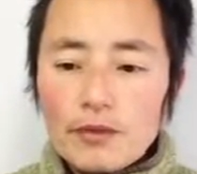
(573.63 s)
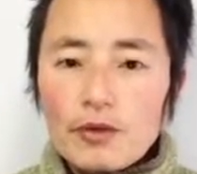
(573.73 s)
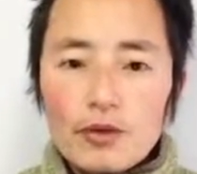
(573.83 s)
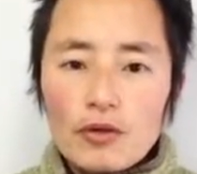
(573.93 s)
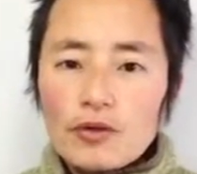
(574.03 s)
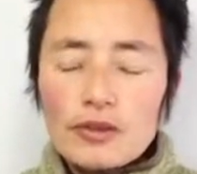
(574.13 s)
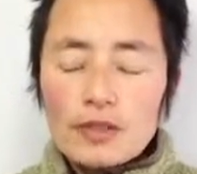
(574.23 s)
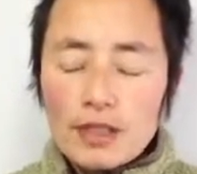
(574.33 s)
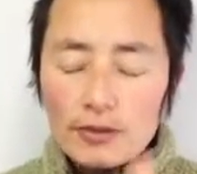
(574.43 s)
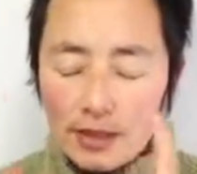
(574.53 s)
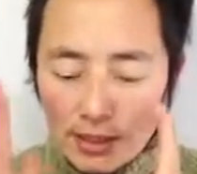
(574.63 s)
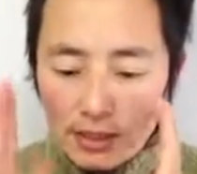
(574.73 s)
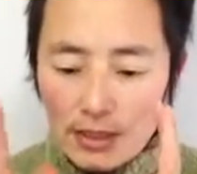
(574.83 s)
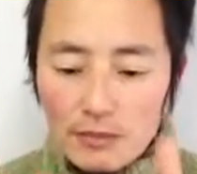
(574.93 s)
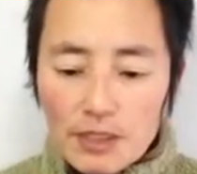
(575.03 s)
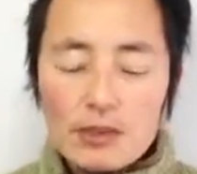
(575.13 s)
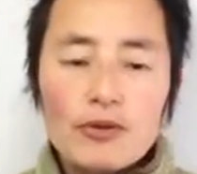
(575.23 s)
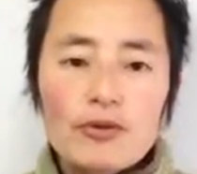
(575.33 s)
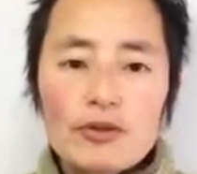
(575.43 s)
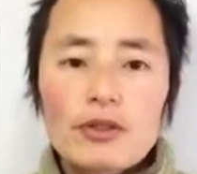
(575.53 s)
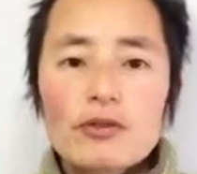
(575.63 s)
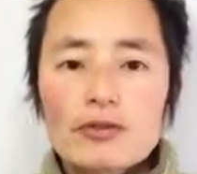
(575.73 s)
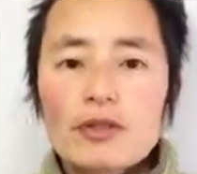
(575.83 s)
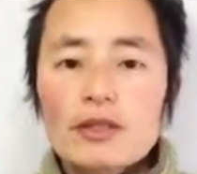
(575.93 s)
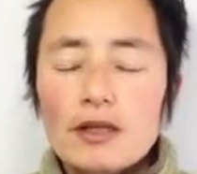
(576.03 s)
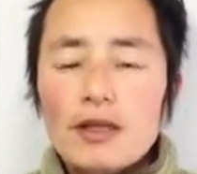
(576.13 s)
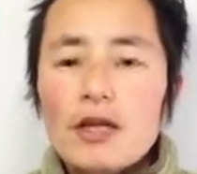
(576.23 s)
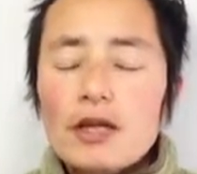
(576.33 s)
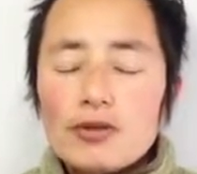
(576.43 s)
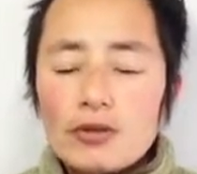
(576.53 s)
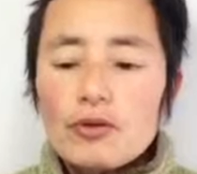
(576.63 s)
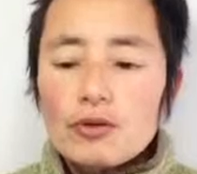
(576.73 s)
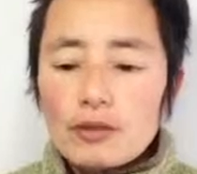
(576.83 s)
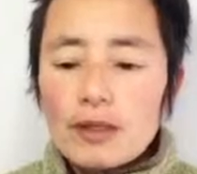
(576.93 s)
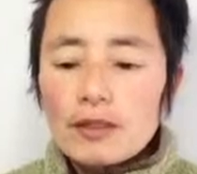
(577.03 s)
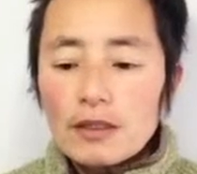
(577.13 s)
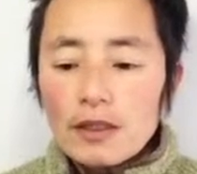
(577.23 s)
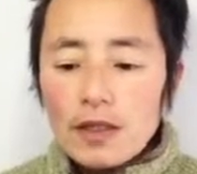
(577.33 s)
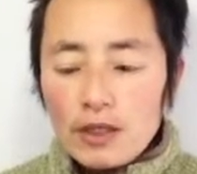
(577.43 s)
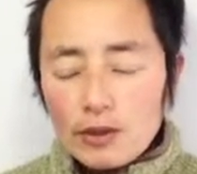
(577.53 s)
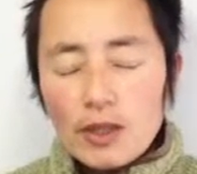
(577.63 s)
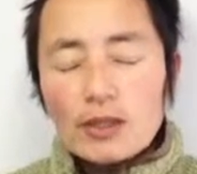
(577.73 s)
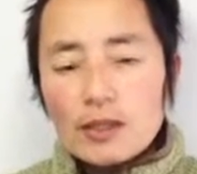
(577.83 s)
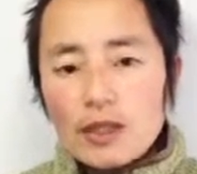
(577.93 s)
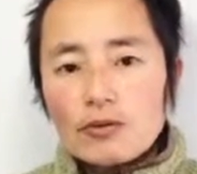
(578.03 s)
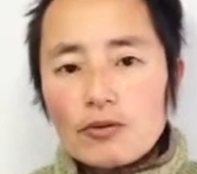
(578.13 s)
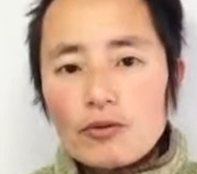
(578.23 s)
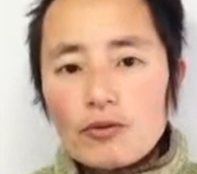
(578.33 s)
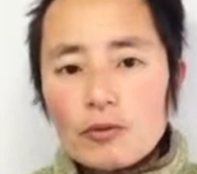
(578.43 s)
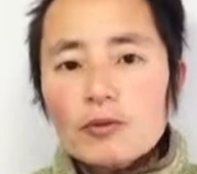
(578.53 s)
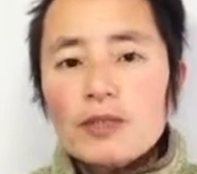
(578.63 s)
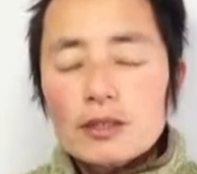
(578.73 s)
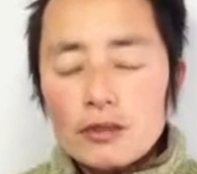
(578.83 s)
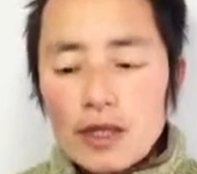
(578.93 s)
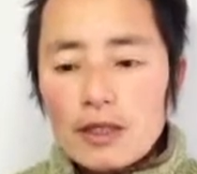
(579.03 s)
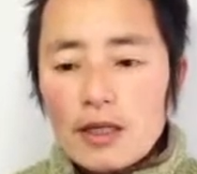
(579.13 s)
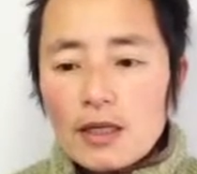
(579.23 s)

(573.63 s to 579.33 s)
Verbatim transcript: キョロキョロするんじゃなくて信じて道を行くっていうことですね。それを教わってよかったなと思うんですよね。